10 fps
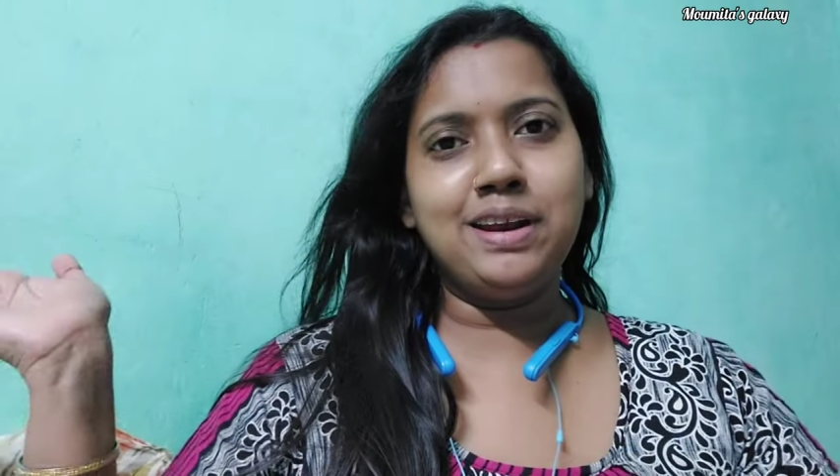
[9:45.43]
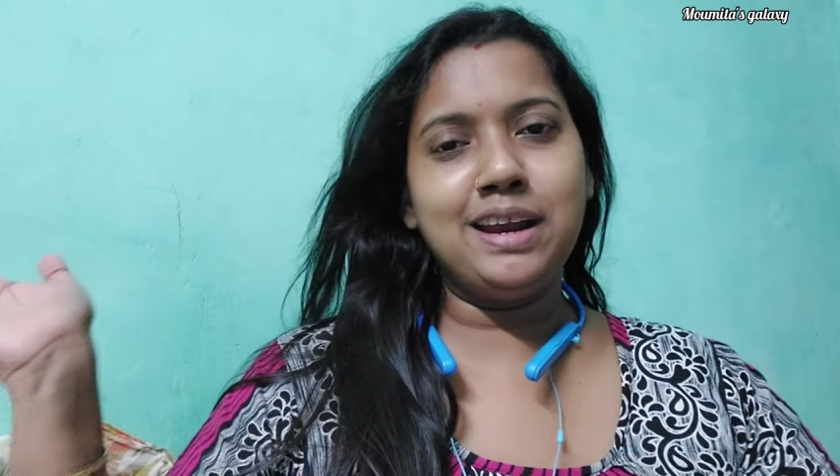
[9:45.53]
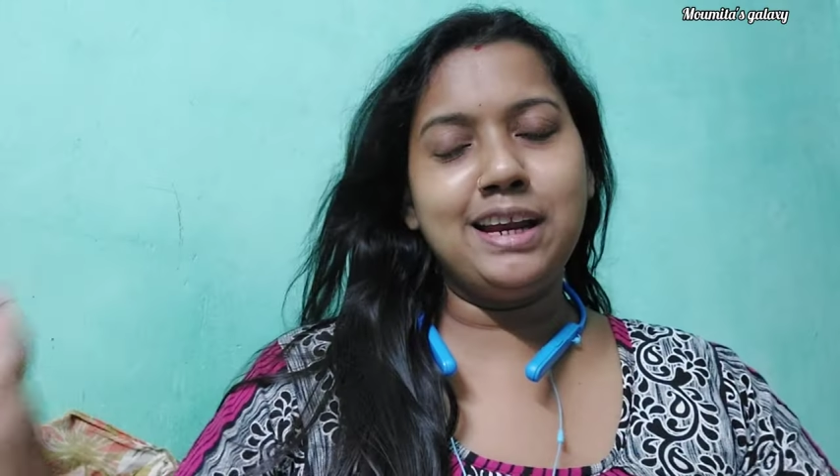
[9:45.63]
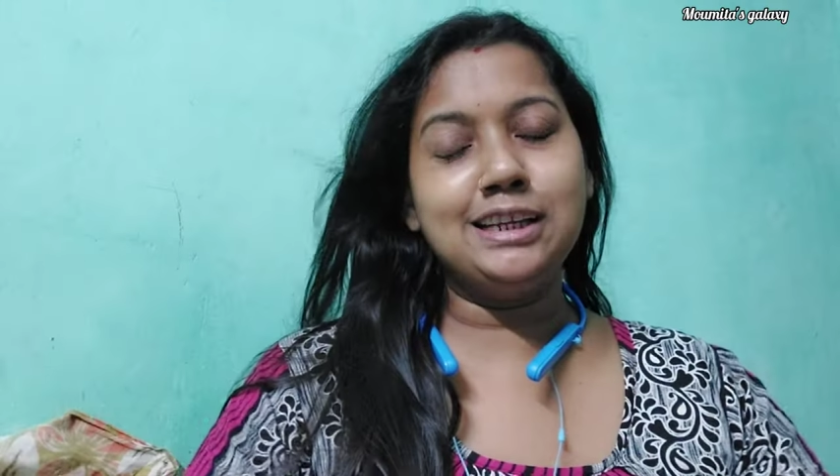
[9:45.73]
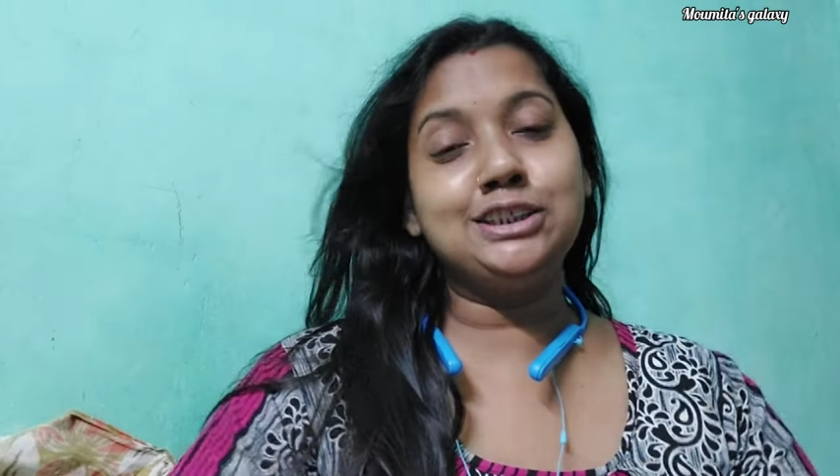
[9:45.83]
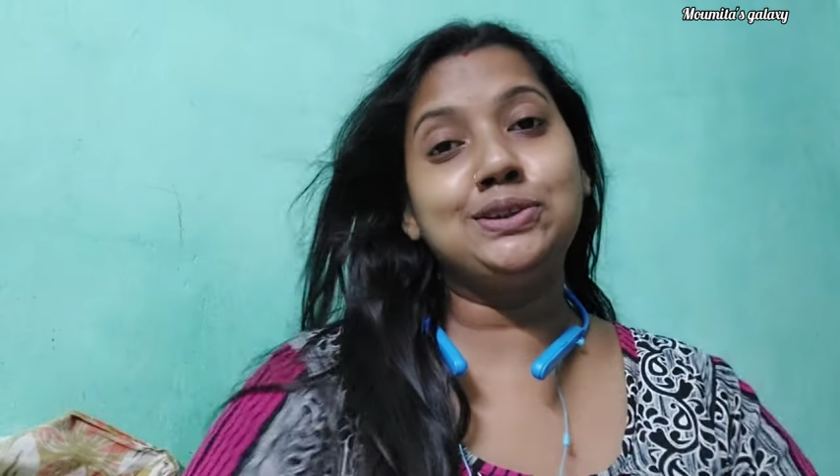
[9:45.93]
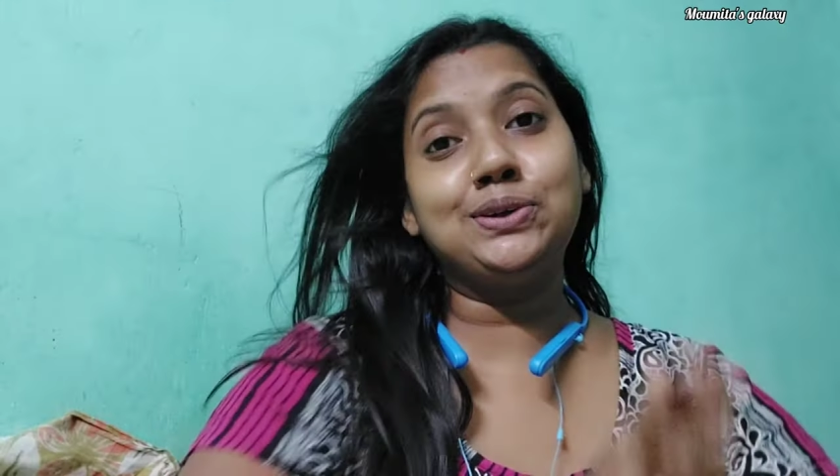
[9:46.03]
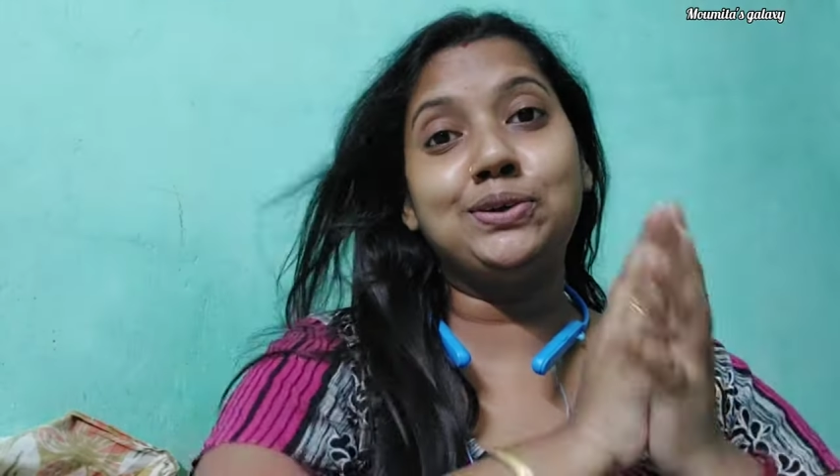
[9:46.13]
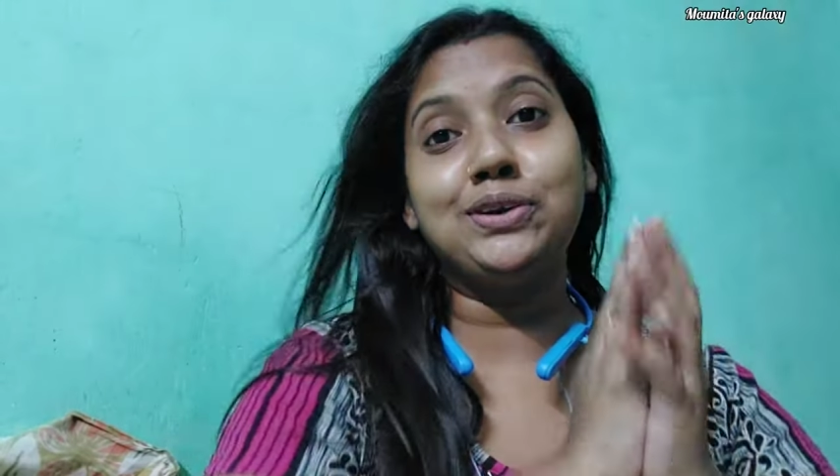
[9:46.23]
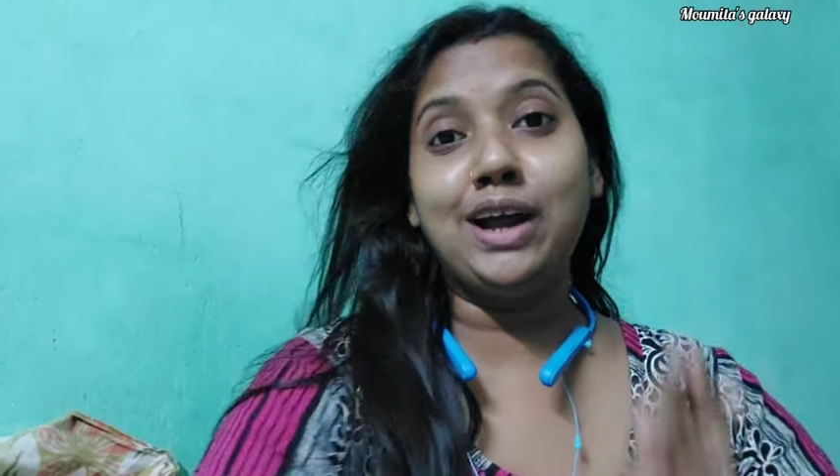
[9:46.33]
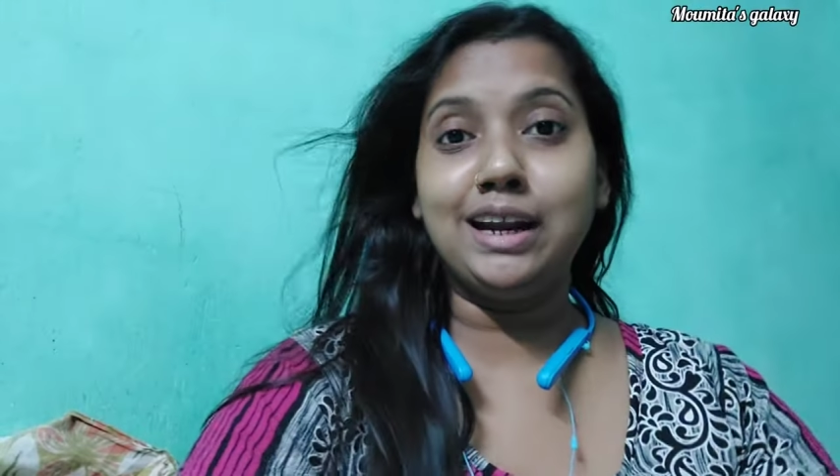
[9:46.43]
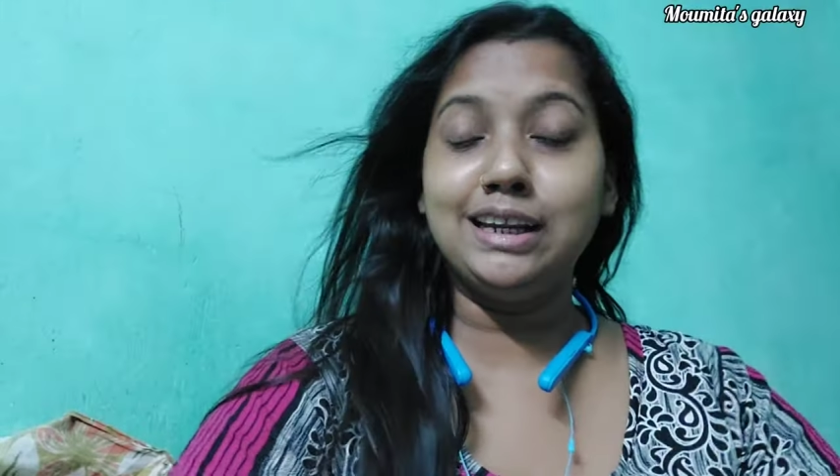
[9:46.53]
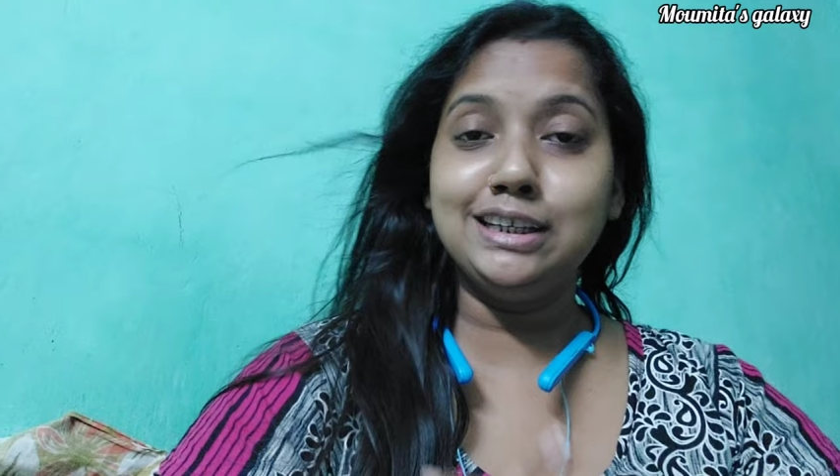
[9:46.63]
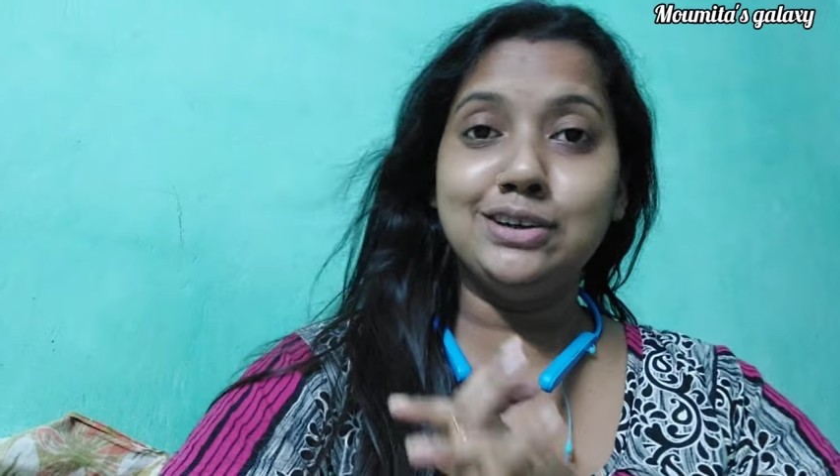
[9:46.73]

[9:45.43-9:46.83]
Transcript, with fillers: ফ্রেন্ডস তো ডোডোর আন্টি